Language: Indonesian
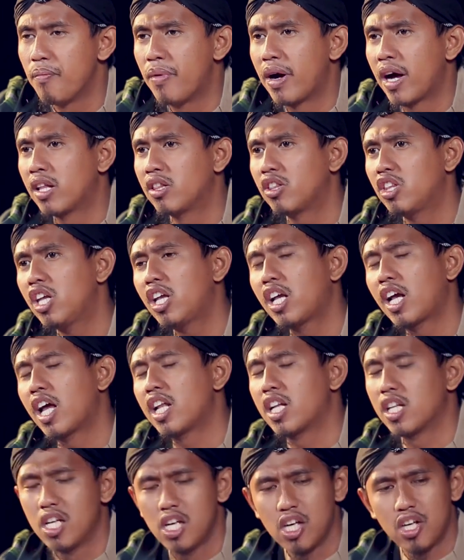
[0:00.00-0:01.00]

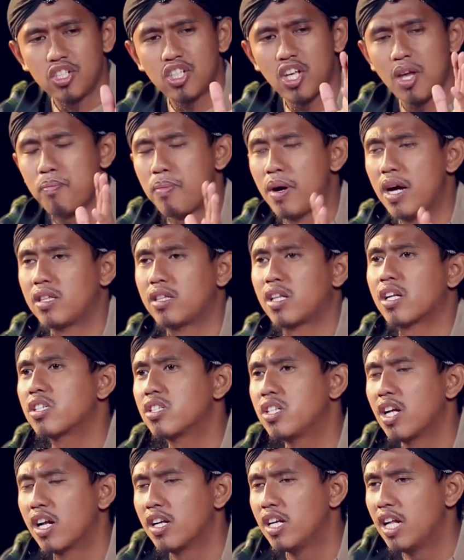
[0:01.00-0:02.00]
menghentikan sepak
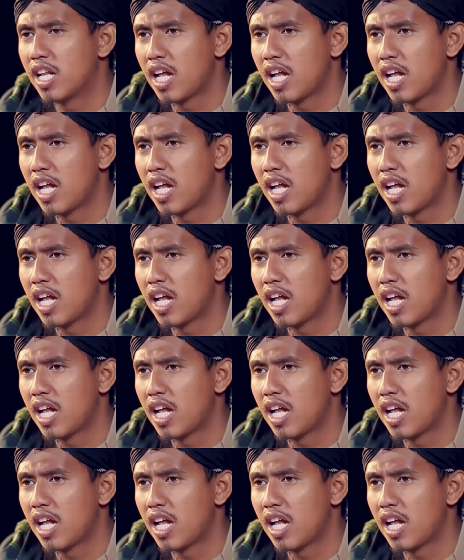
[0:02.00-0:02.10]
terjang